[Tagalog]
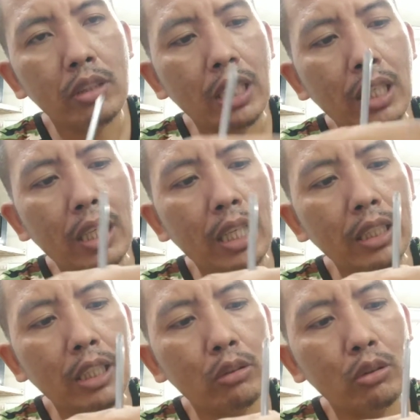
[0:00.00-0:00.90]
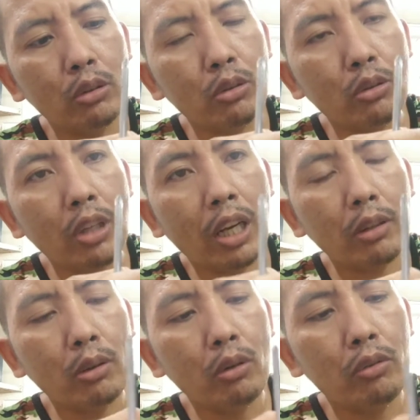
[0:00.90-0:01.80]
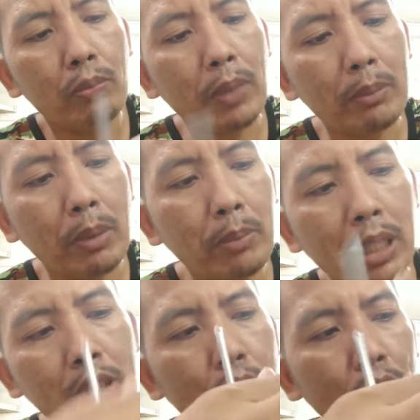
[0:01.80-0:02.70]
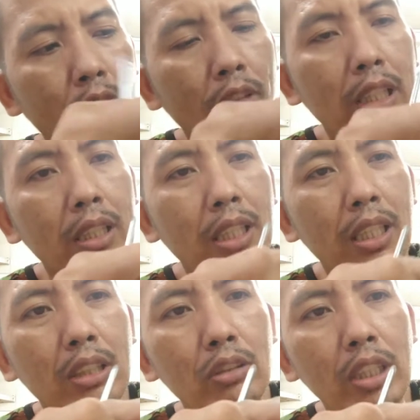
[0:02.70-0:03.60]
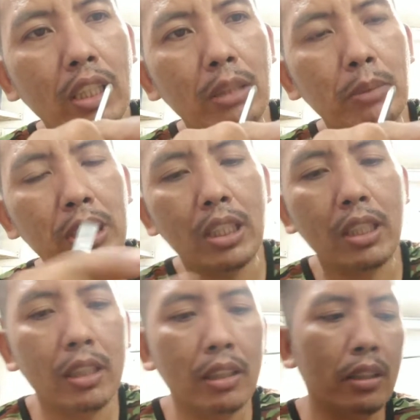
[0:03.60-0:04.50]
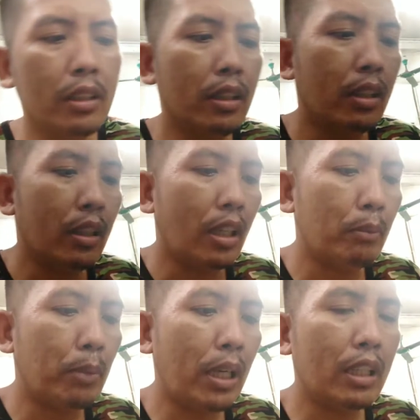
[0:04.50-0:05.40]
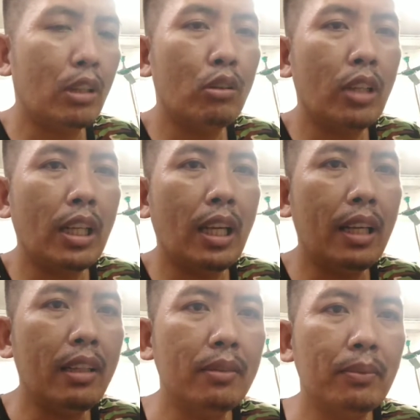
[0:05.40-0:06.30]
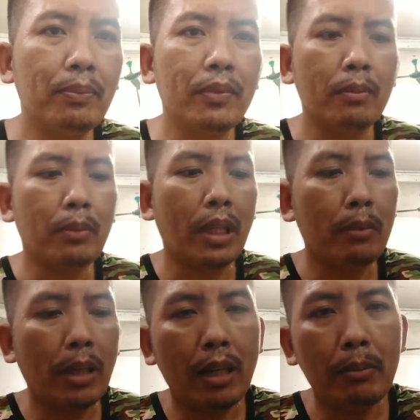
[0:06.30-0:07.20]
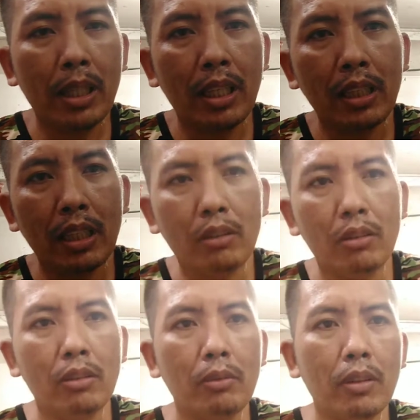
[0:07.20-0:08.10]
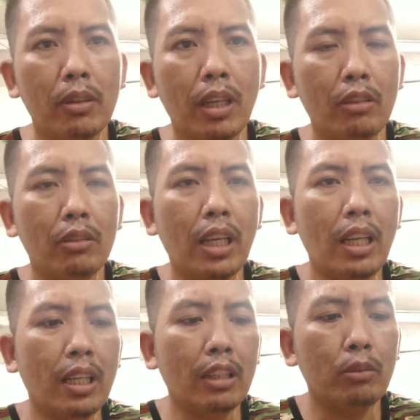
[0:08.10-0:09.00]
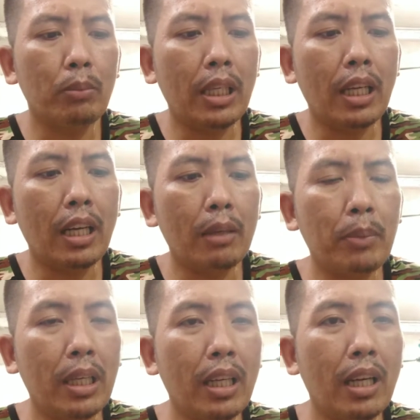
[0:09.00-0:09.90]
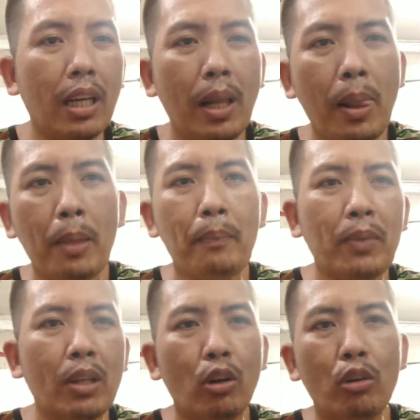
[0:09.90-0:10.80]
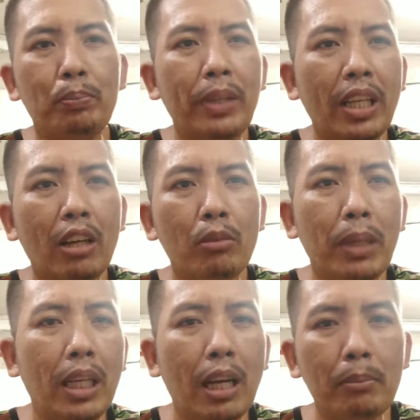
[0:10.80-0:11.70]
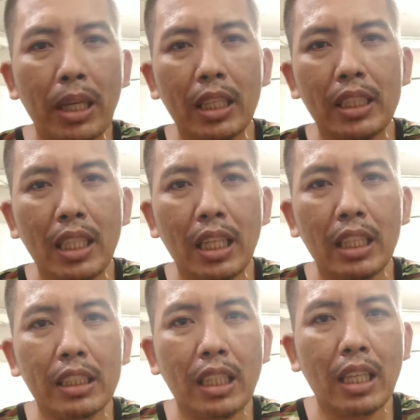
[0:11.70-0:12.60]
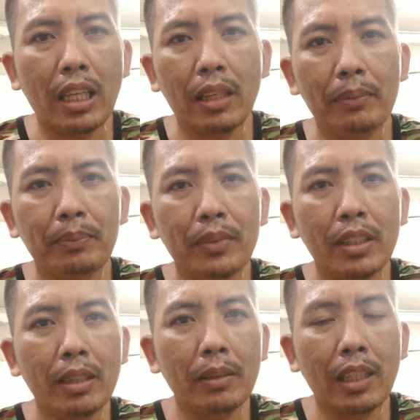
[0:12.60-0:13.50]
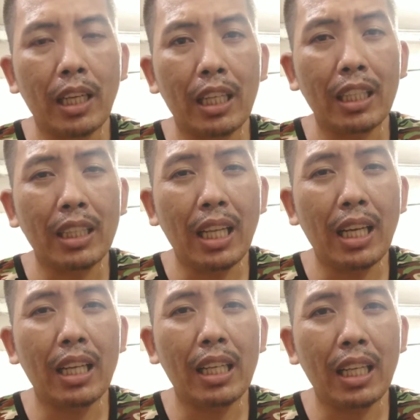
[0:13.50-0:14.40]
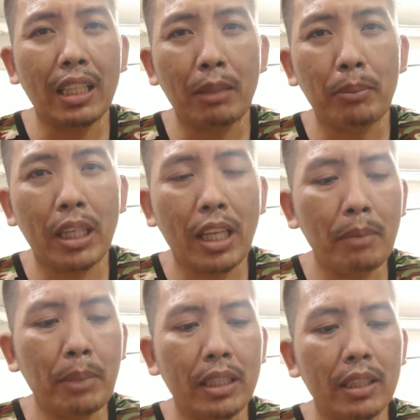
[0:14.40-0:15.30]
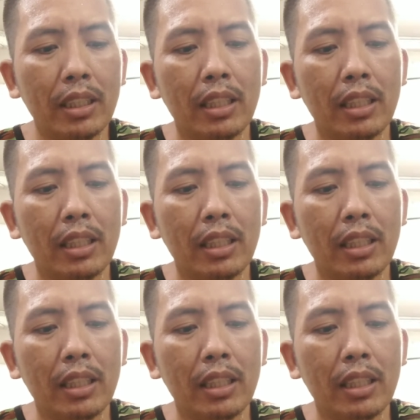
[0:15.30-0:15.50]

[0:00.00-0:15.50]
kinakat dito on at off para papasok yung kuryente dito sa ating masin. Ang pangatlong dahilan para malaman natin kung anong dahilan itong bigla ang pagka off niya o bigla ang pagkasira sa kalagitnaan ng ating paggamit